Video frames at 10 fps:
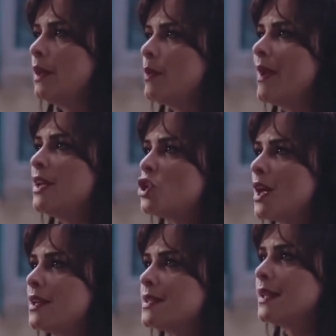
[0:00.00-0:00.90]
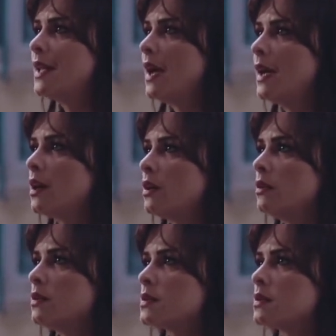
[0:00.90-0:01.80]
انا ما بقتش قادره اصدق حاجه
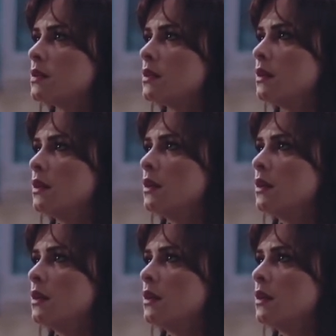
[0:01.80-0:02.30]
خالص